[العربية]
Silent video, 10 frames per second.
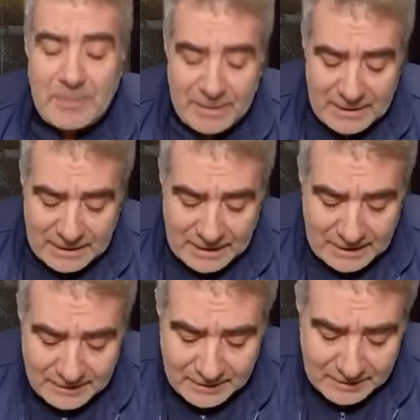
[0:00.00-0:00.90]
تبين
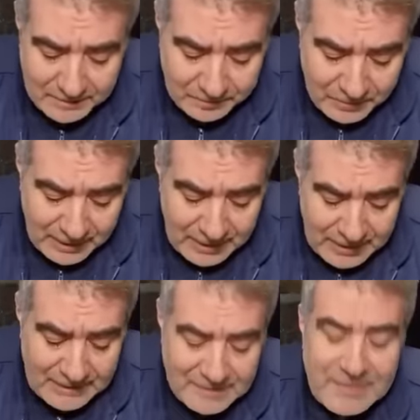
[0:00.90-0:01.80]
أيضا
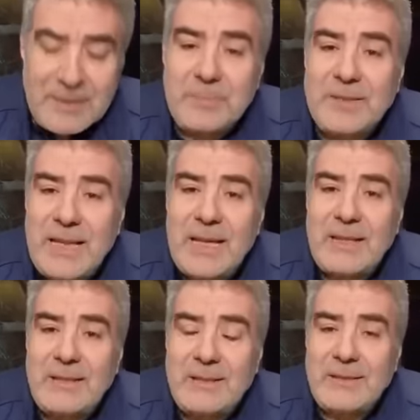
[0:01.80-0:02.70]
أن
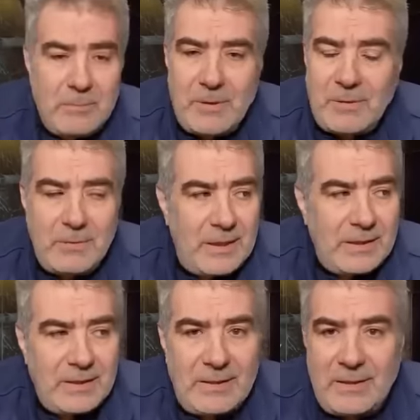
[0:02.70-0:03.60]
استبدال
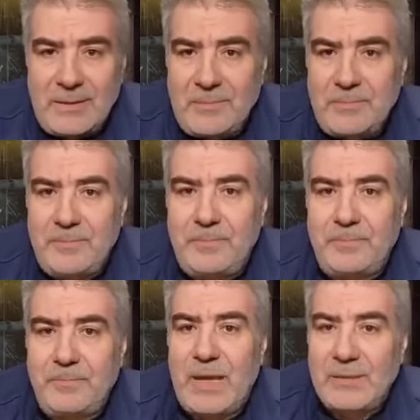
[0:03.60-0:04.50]
أن
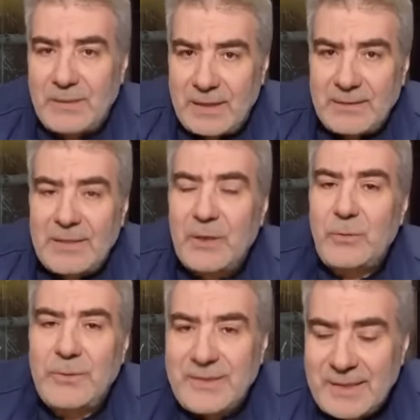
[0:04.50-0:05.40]
أن
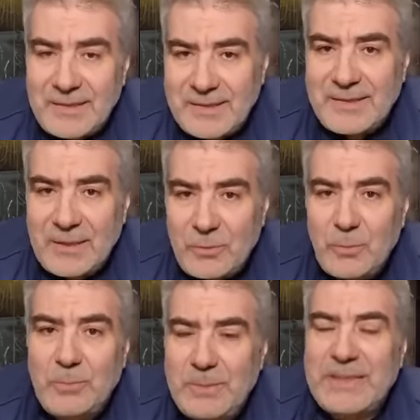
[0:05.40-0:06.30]
تأخذ زيت
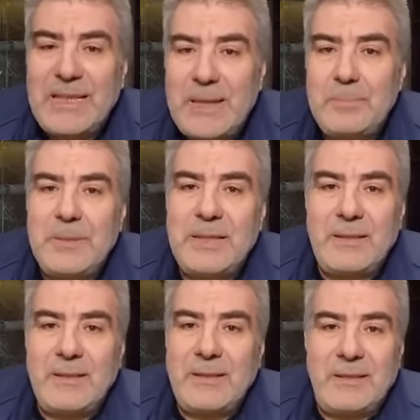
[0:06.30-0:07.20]
الزيتون بدلا
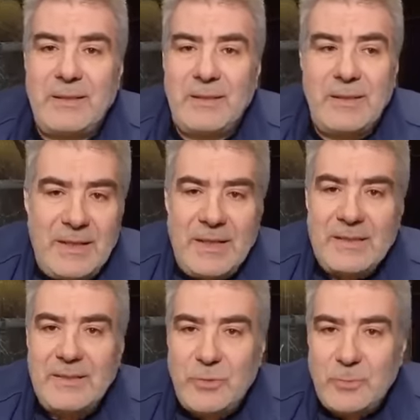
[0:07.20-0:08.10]
من آه،
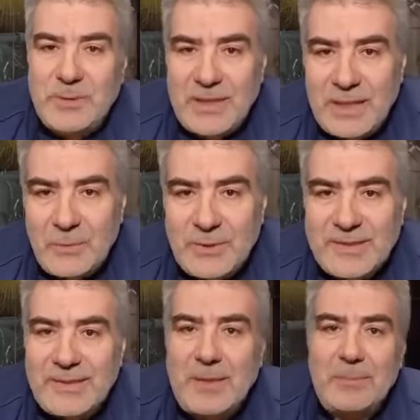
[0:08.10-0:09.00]
الزبدة
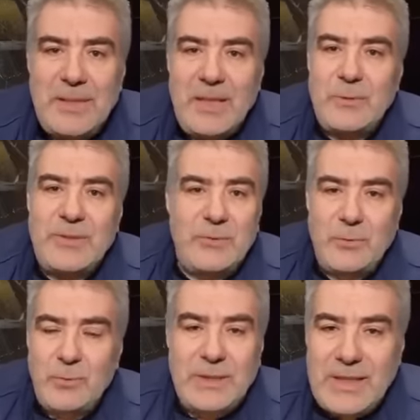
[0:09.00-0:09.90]
والسمنة
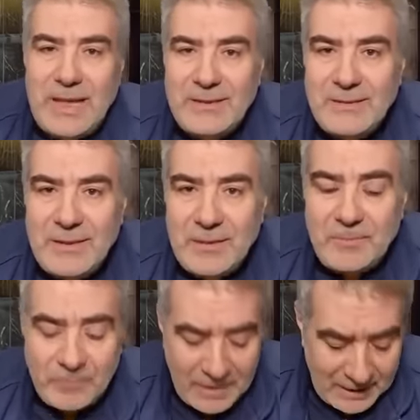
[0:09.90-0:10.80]
والزيوت العادية
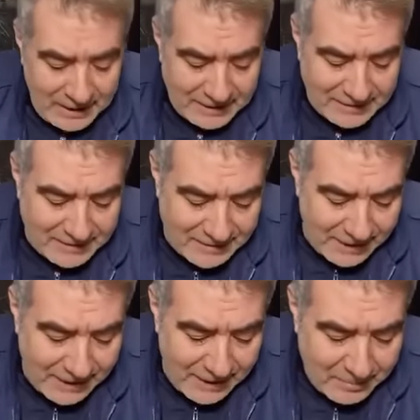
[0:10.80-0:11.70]

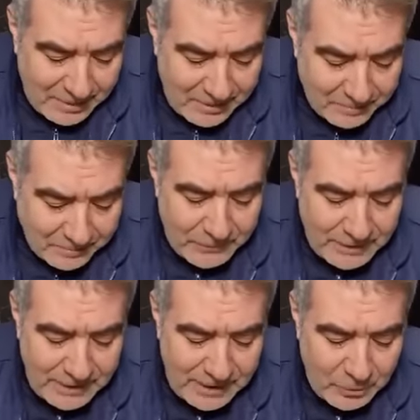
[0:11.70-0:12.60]
ساهم
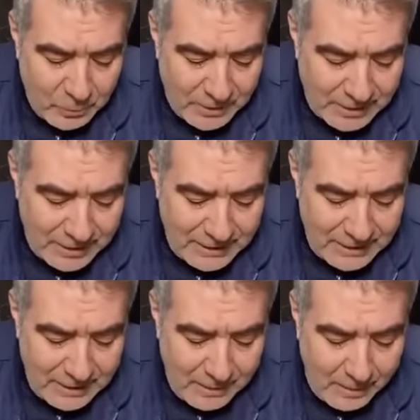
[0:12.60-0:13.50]
في
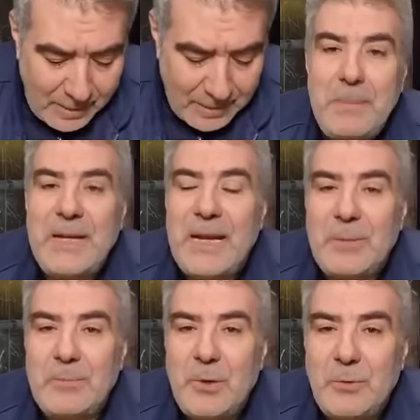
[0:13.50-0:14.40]
الوقاية من
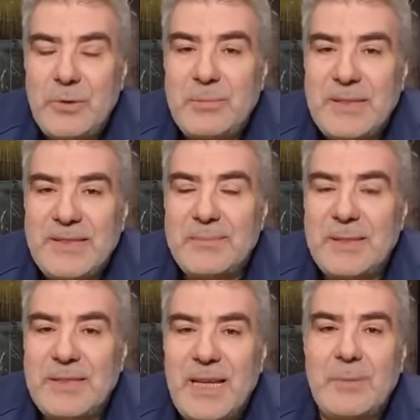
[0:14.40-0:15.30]
الموت
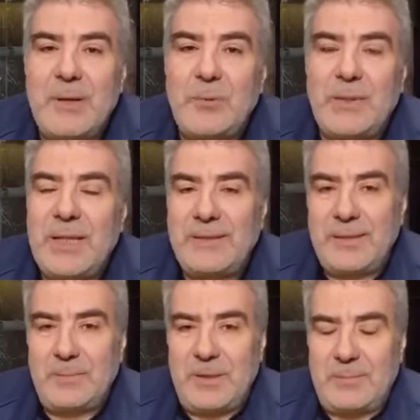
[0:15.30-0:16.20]
بنسبة
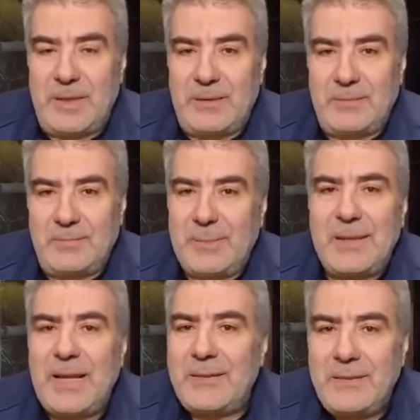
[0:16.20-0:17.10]
34%
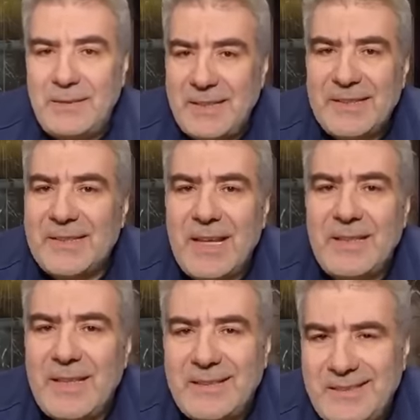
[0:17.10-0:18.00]
طبعا هذه
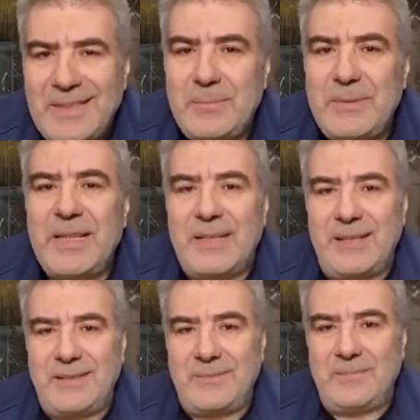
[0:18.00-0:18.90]
احصائيات علميه
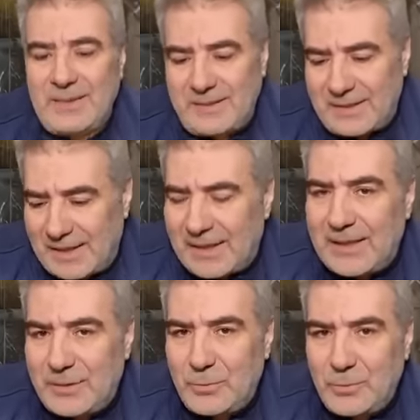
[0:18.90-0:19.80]
يعني الذين
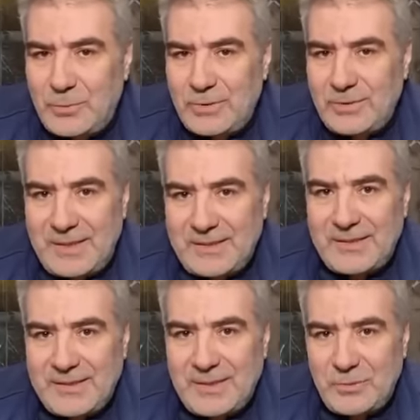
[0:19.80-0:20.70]
اخذوا
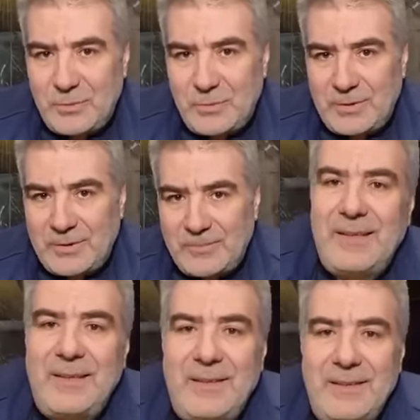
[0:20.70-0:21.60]
زيت الزيتون
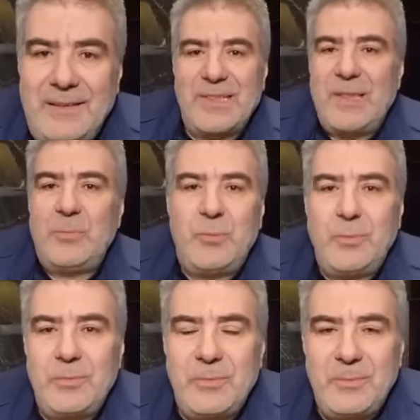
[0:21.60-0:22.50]
آه،
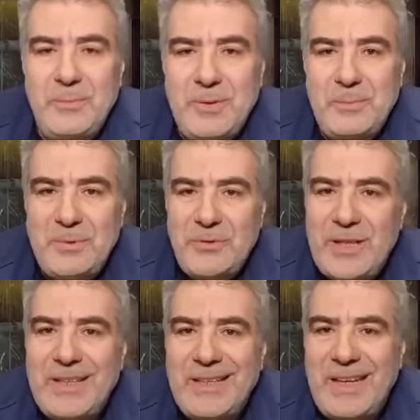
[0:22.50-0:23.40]
اصيبوا
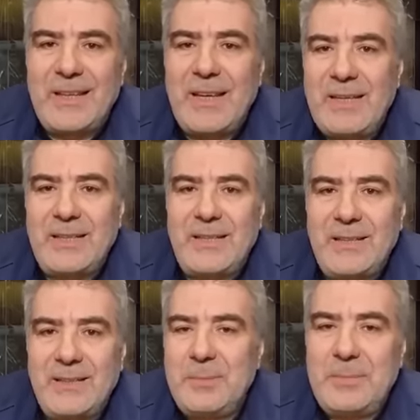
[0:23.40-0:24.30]
بشكل اقل
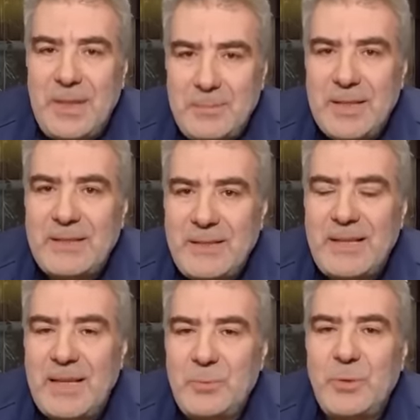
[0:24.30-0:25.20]
بامراض
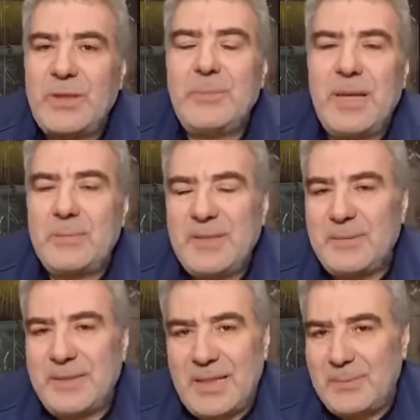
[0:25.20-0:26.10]
القلب والدماغ
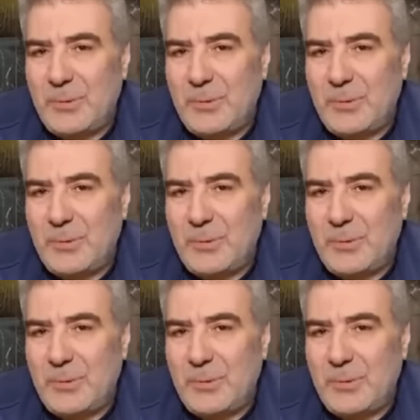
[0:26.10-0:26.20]
بنسبه